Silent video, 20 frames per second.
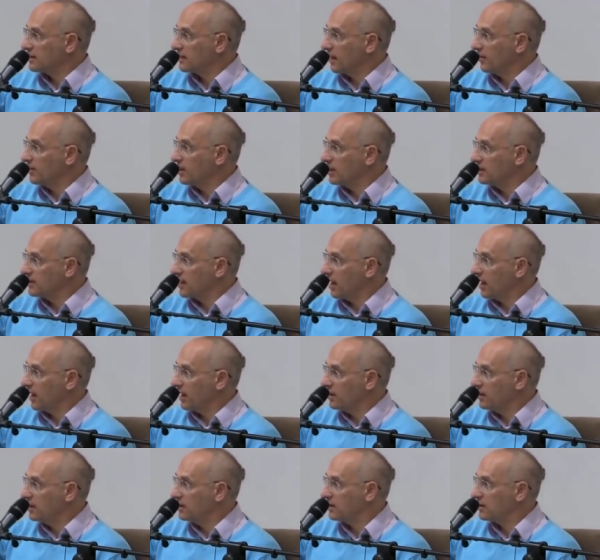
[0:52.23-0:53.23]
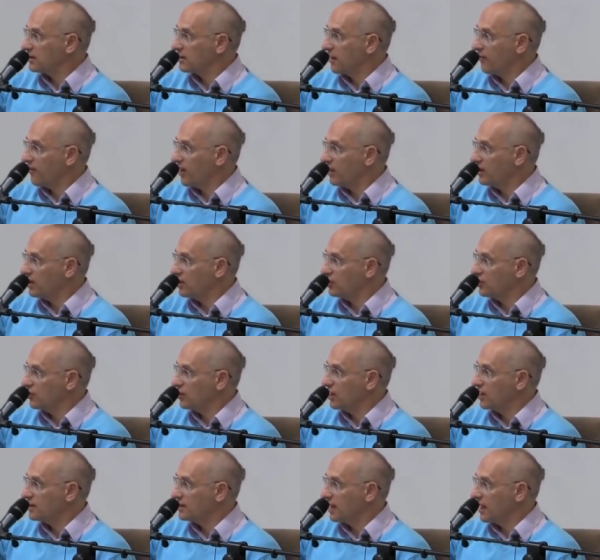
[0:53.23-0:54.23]
там нельзя ходить и срывать
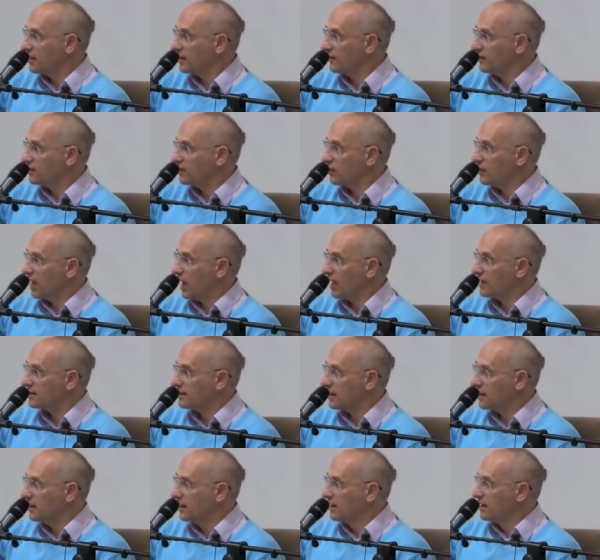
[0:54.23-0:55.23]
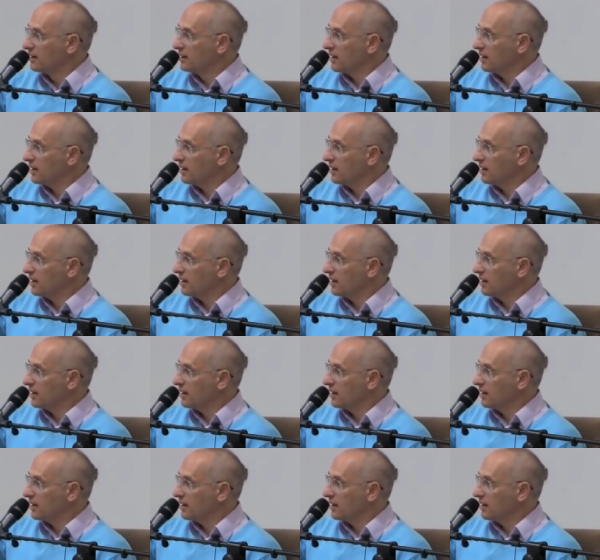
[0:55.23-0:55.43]
ничего нельзя, это все грязное,